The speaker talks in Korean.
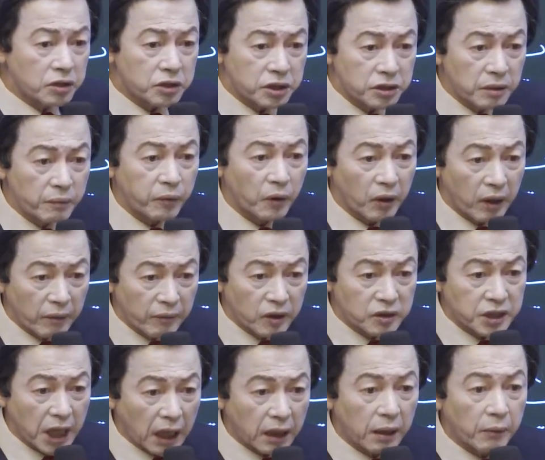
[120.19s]
시집
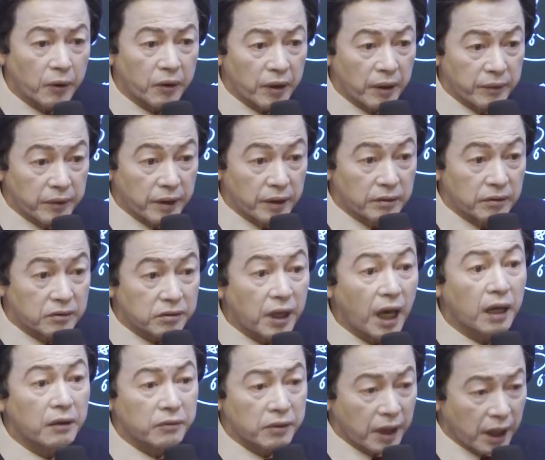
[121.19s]
보내면 장가 보내면.
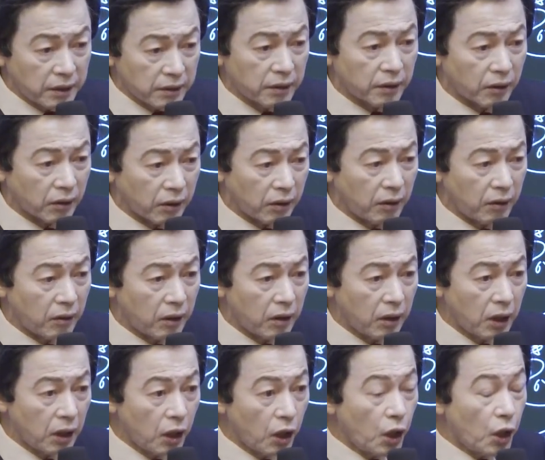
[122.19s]
그래 안 그래요?
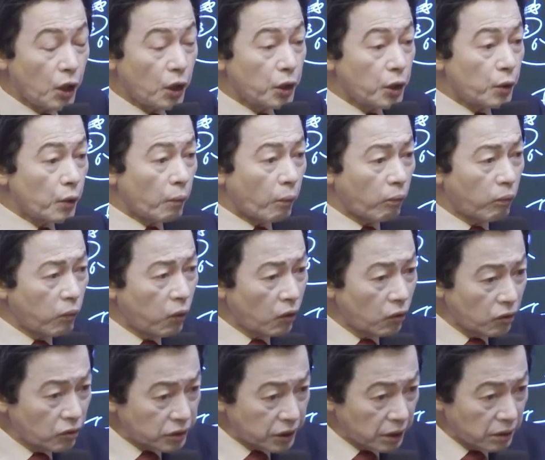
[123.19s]

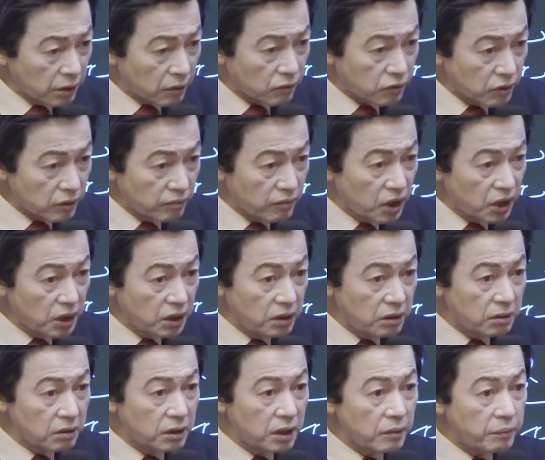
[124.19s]
모든
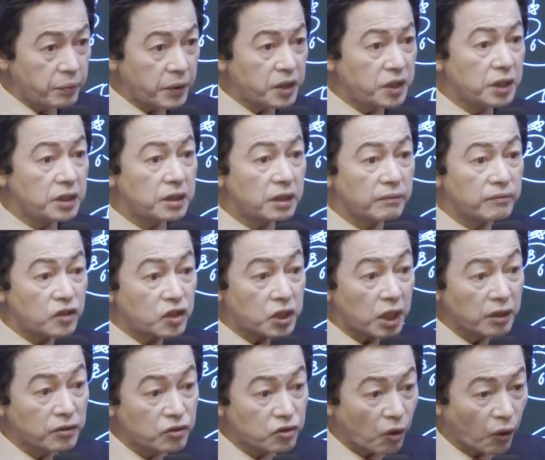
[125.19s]
국민들이 빚이 지금
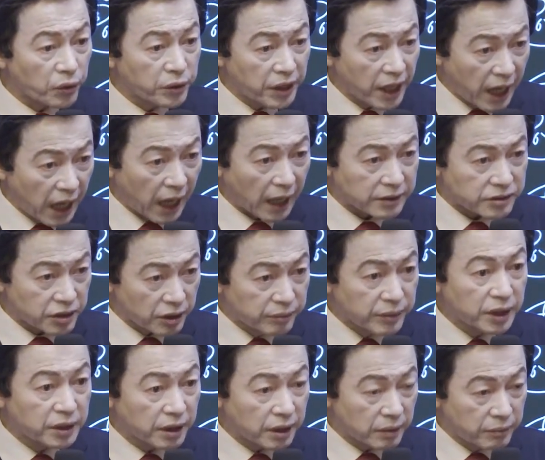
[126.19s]
천조인데
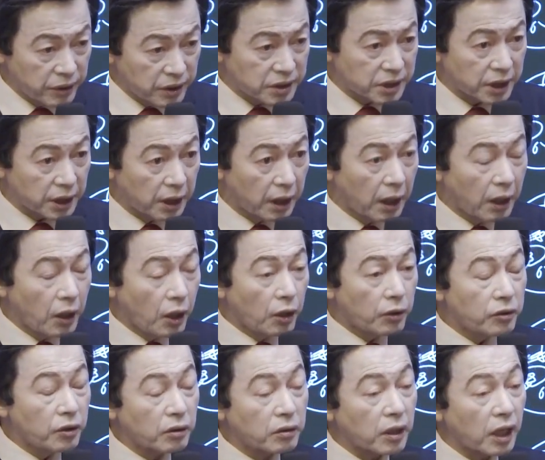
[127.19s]
서민들의 빚이
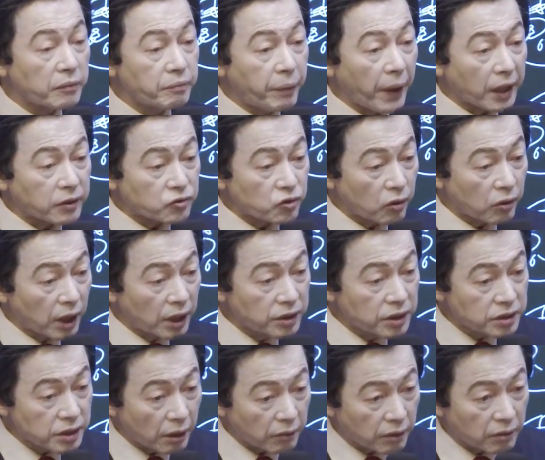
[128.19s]
연간 백조가
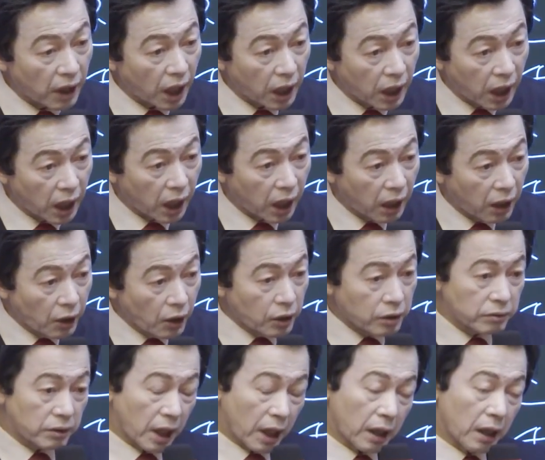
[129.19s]
이자로 나가.
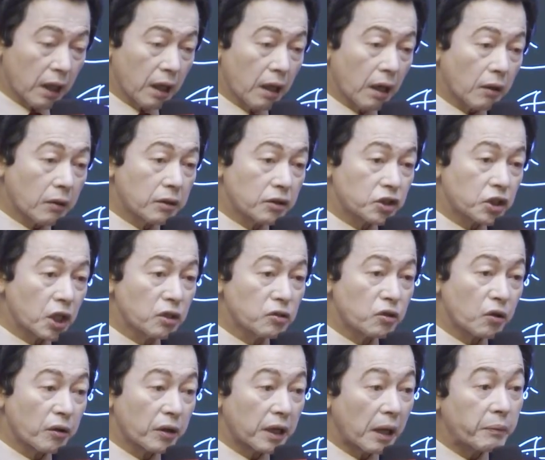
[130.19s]
내가 그
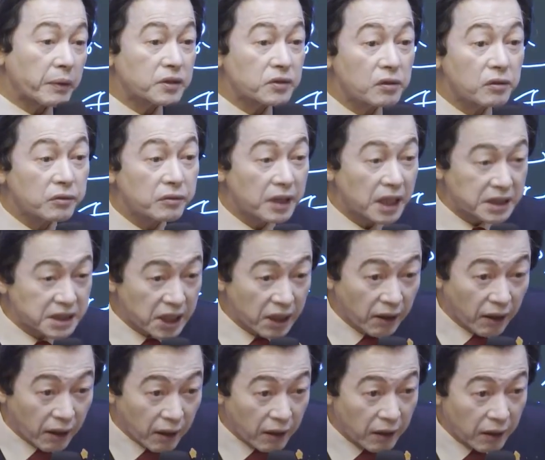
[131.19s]
천조를 갚아주려고
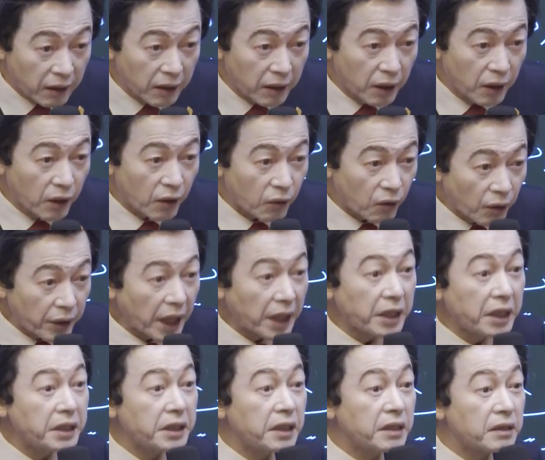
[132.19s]
그랬죠? 네. 그게
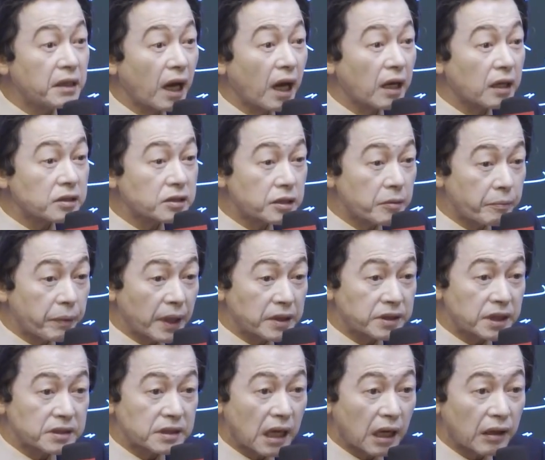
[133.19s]
일 인당
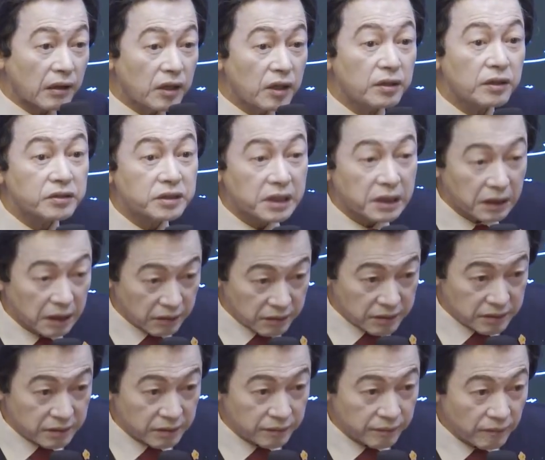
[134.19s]
십팔 세 이상
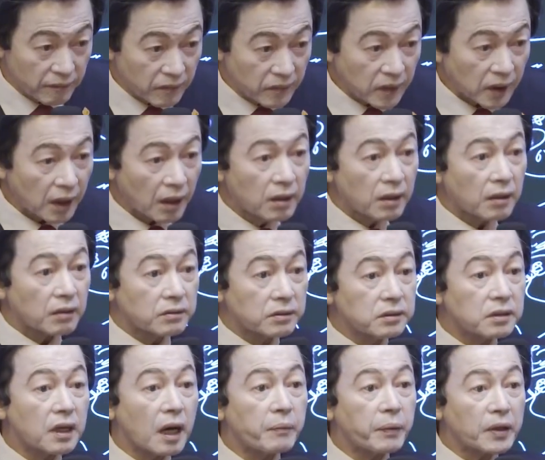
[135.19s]
일억씩이었어. 네.
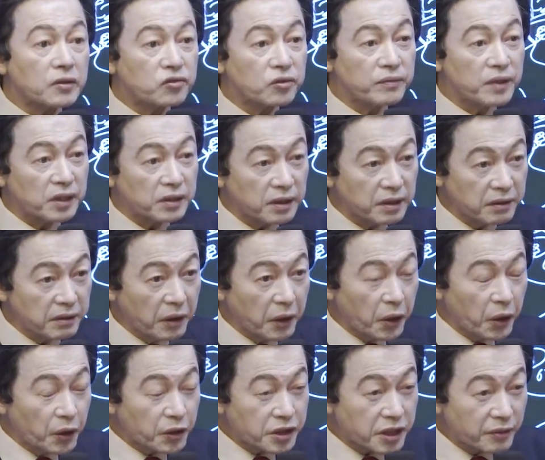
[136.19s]
그거 갚아주면은
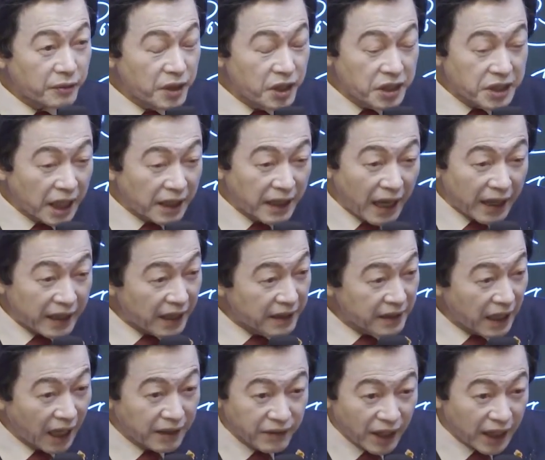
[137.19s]
지금 이자
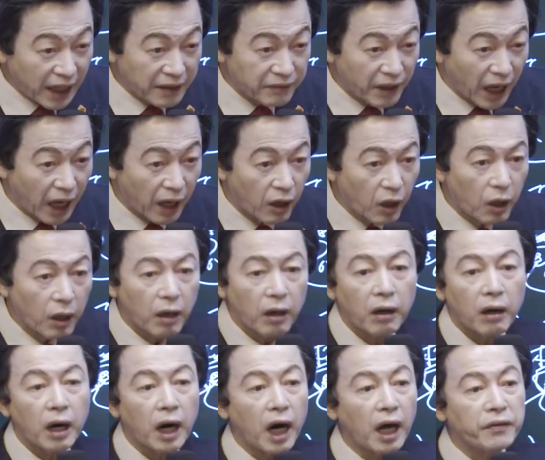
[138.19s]
내겠나 안 내겠나?
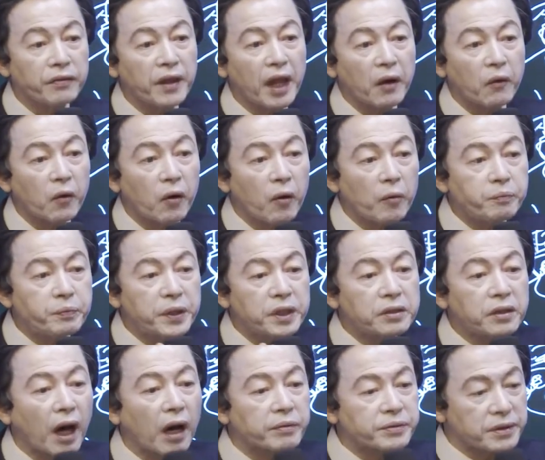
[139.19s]
네. 안 내고
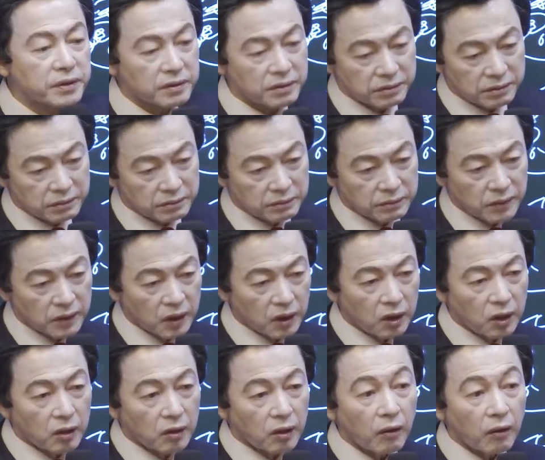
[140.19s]
빚 다 없어지고. 네.
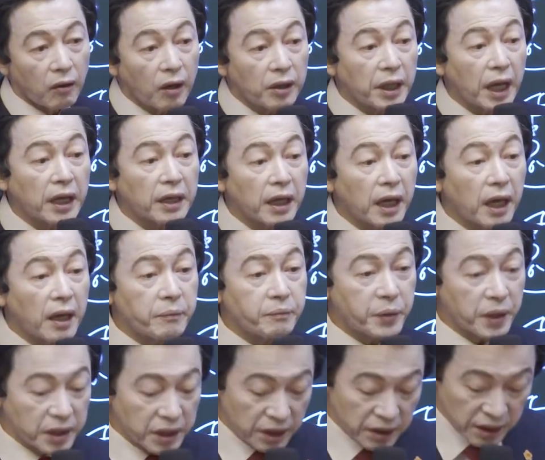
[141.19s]
은행에
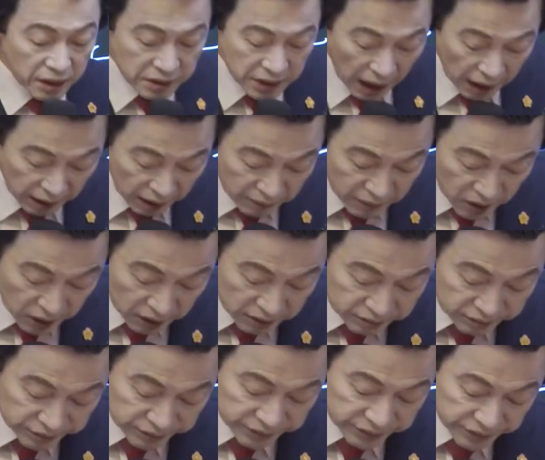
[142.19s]
빚 있는 사람은
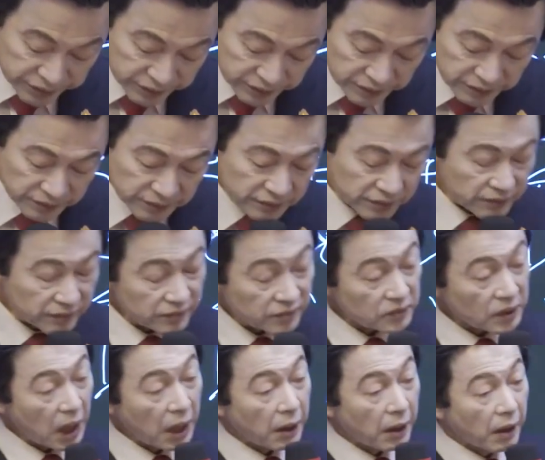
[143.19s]

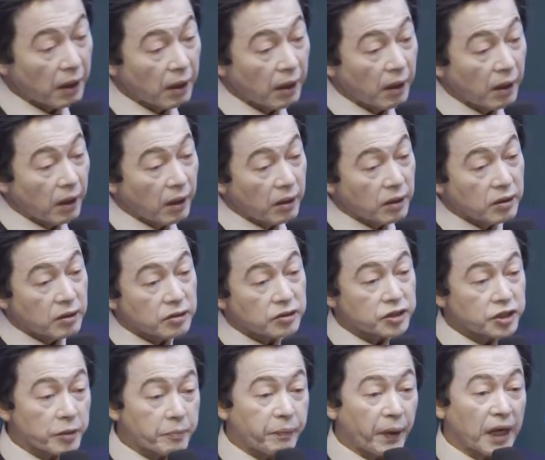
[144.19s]

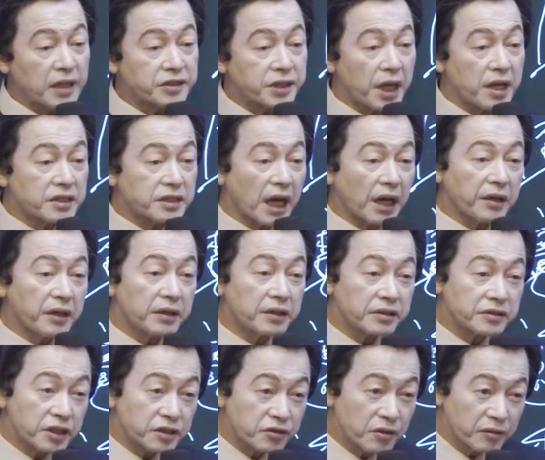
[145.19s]
십팔 세 이상
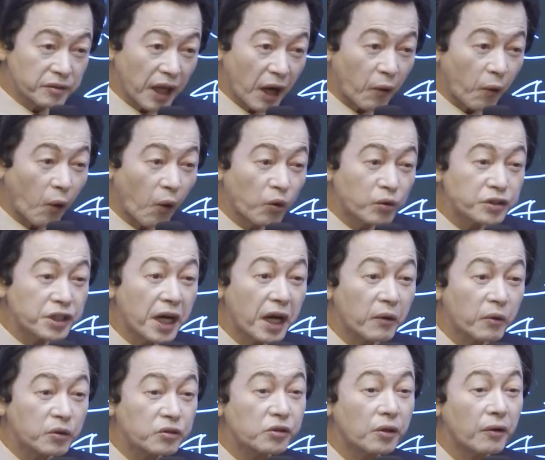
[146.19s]
일억씩 줄 때
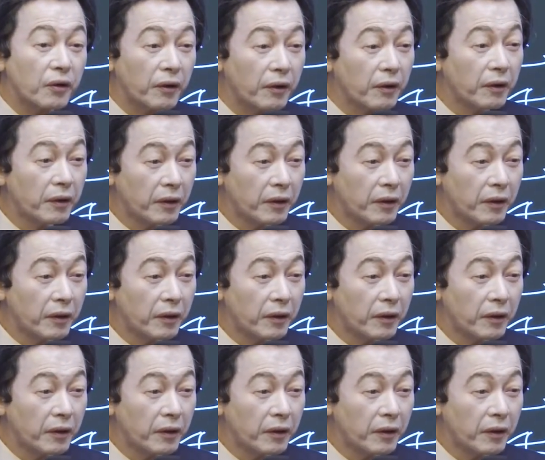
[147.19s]
공제하고 줘.